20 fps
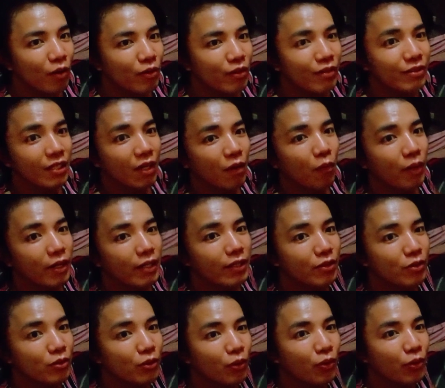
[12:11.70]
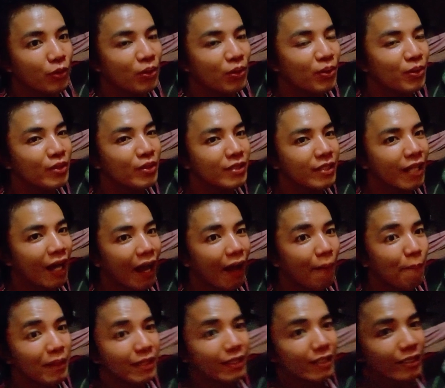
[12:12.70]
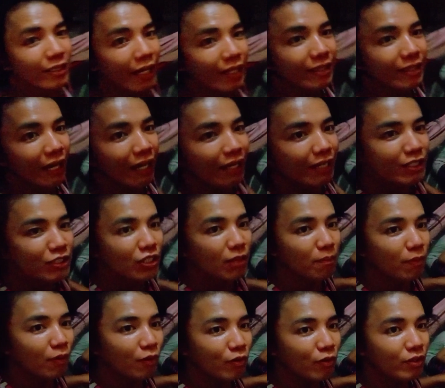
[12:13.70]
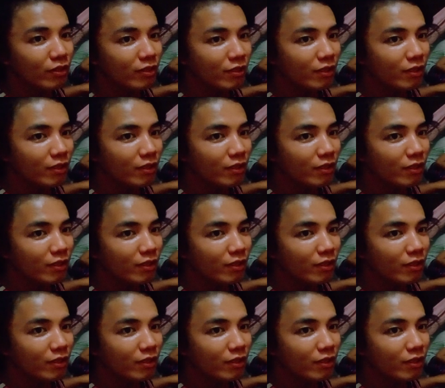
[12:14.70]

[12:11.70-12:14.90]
ngayon sa kwarto ng kapatid ni Ate Irene siya po.